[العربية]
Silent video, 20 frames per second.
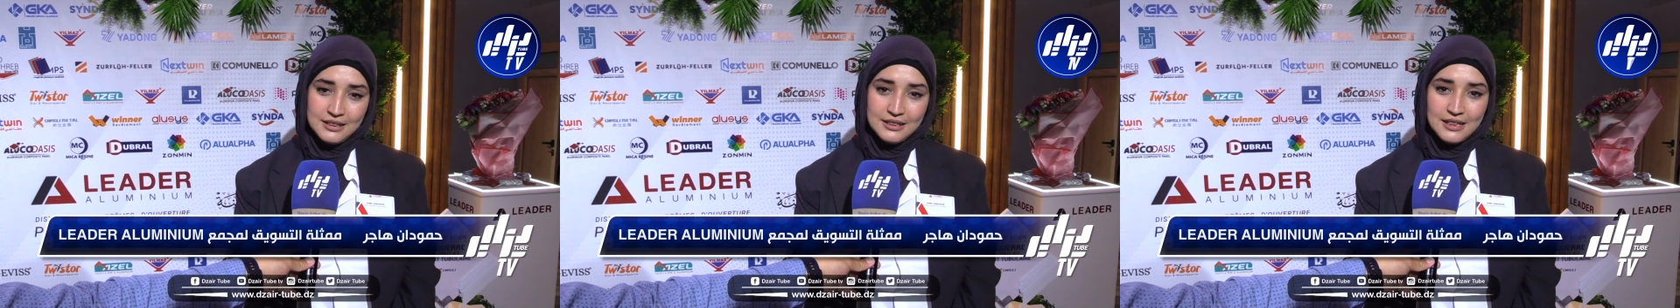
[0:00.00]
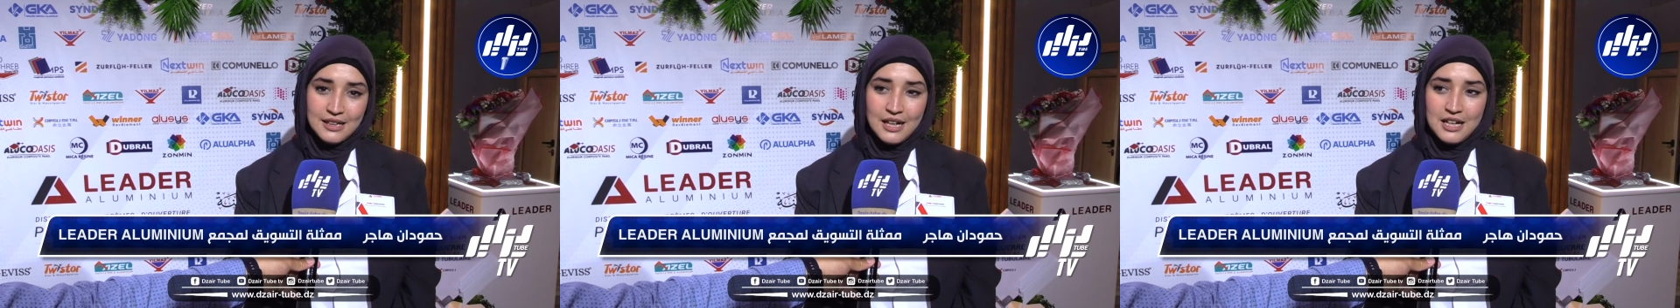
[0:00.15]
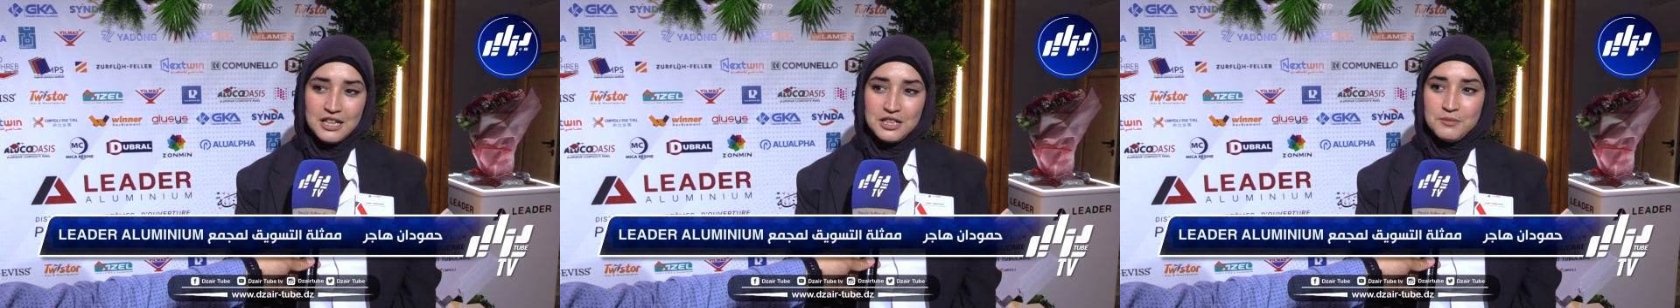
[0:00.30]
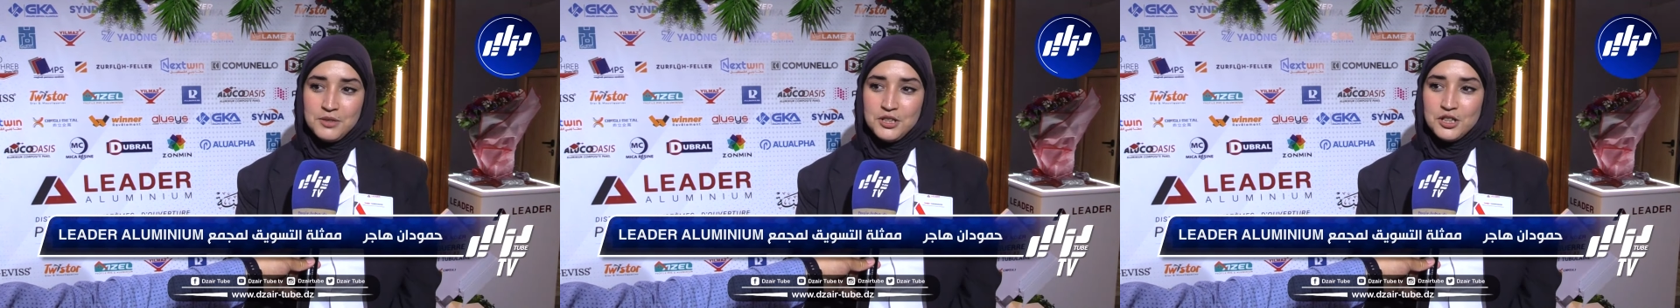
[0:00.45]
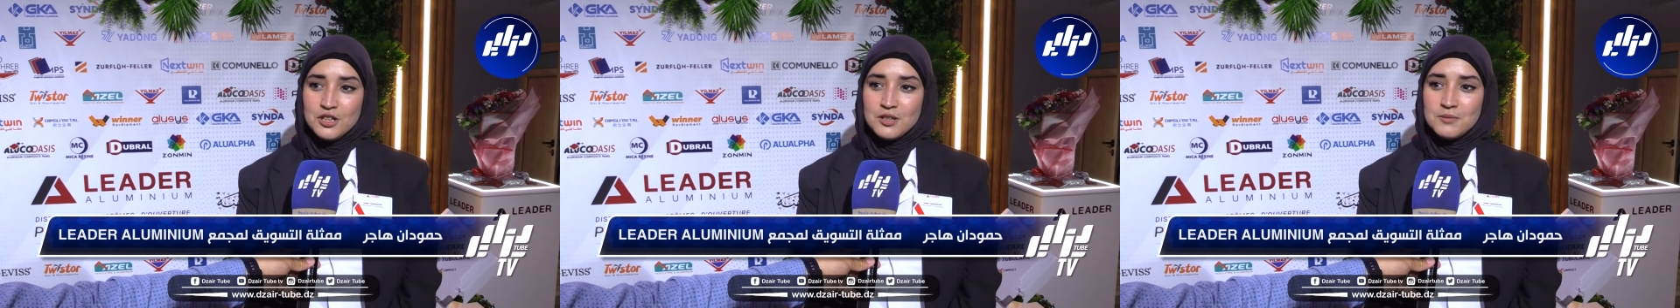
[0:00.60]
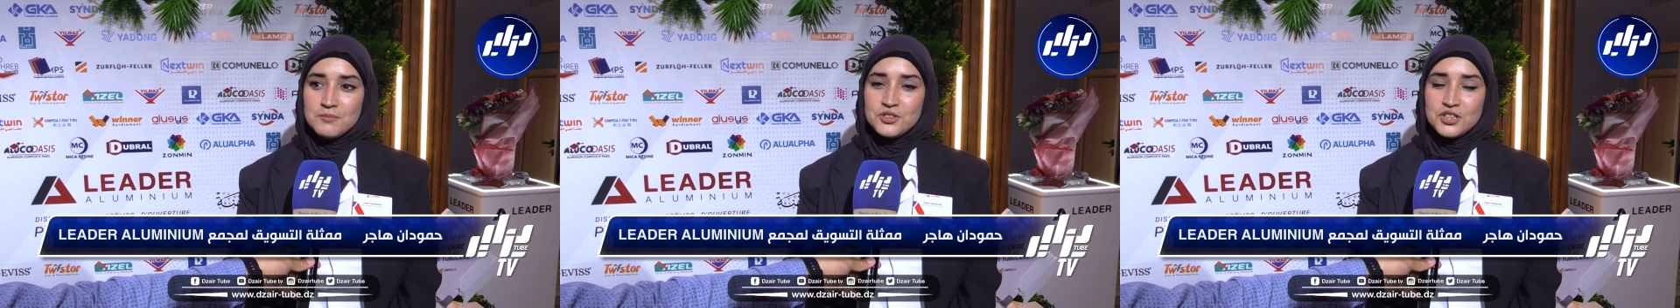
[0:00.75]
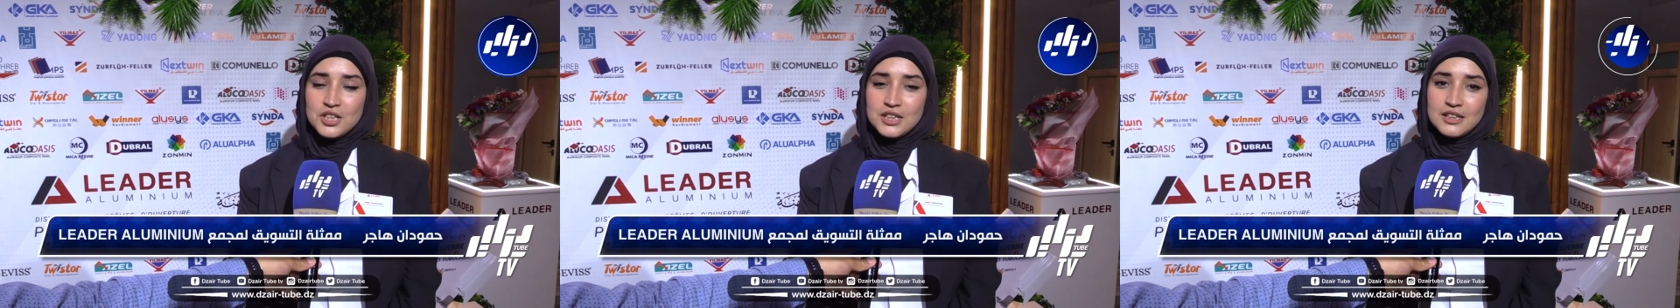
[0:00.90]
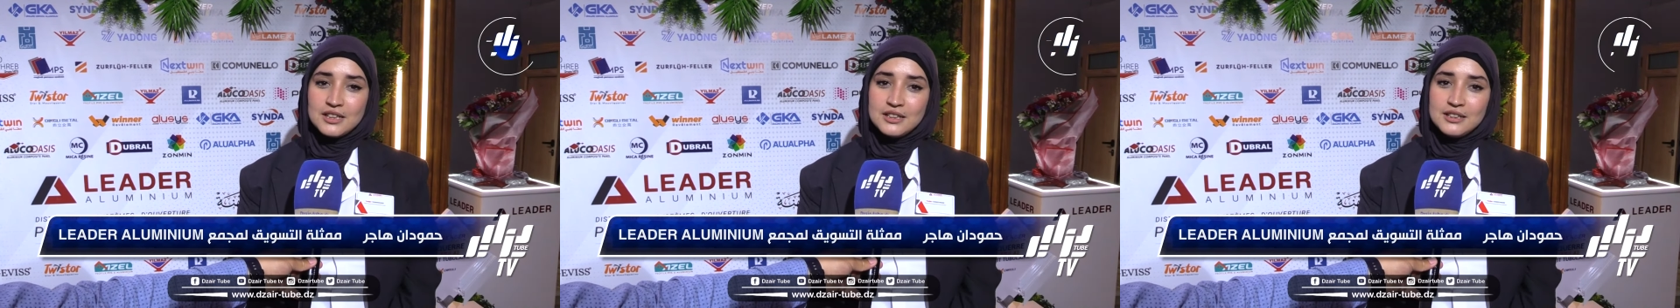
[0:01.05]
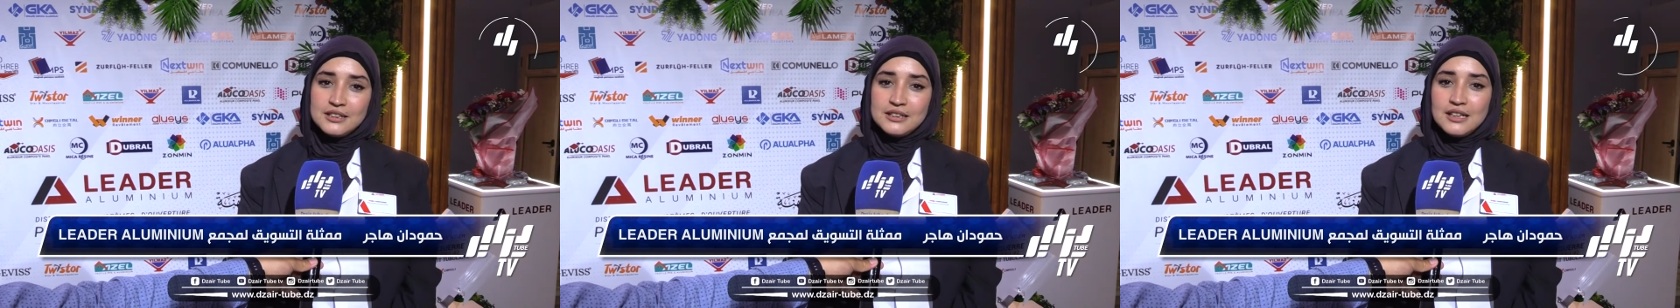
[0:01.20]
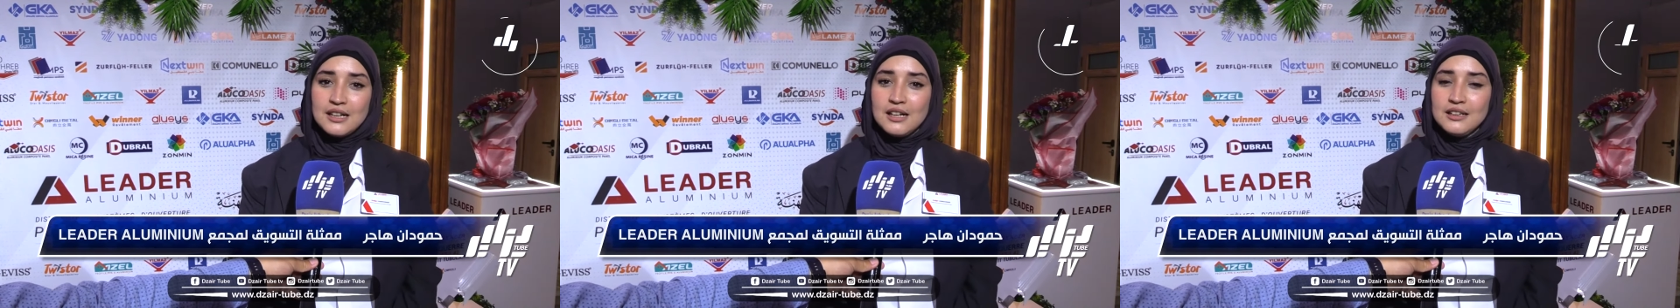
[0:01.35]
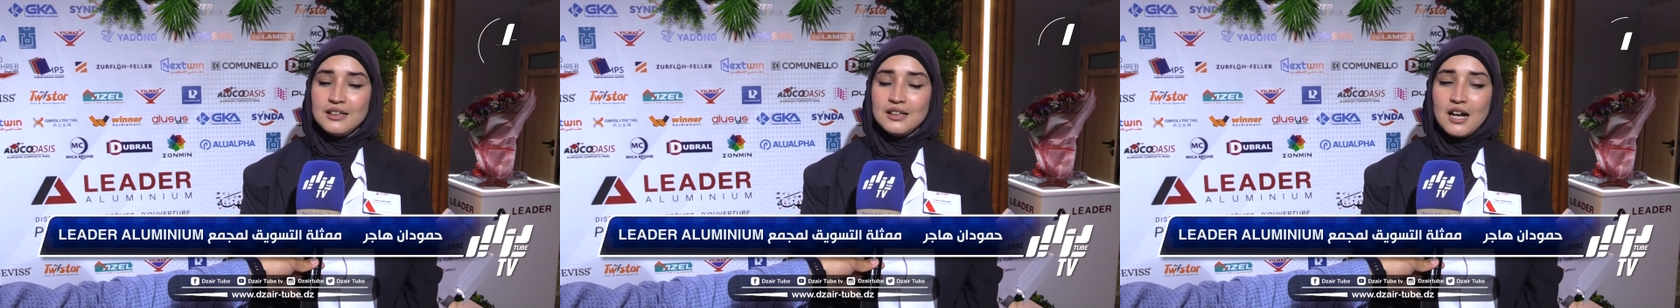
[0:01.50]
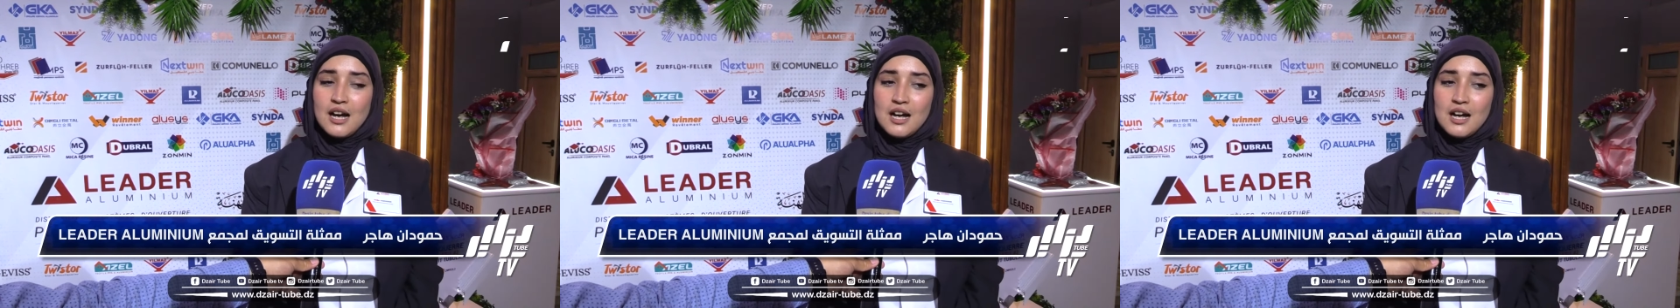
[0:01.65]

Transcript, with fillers: ليدر ألمنيوم شركة ليدر